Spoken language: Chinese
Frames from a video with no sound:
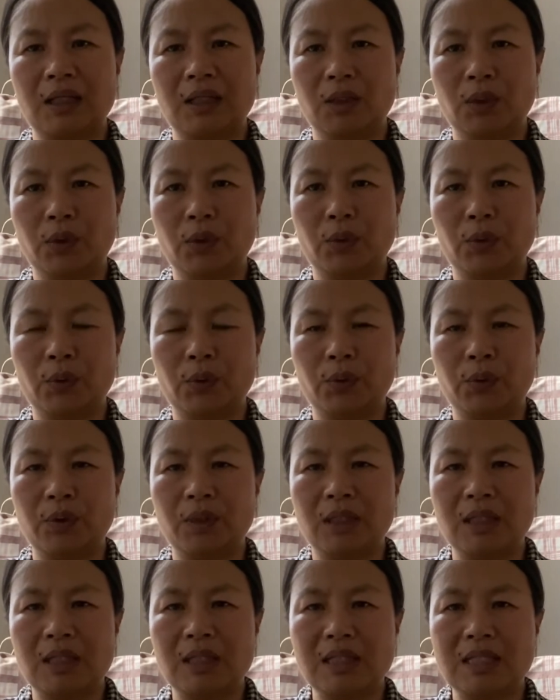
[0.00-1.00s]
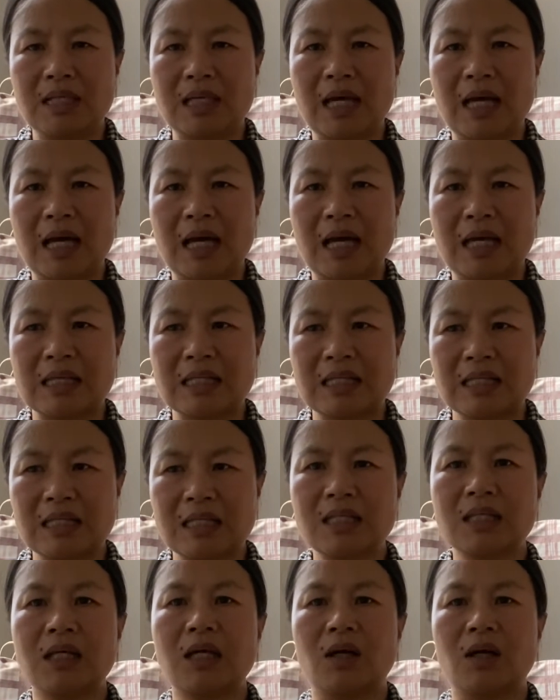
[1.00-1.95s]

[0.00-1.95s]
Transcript: 有一家四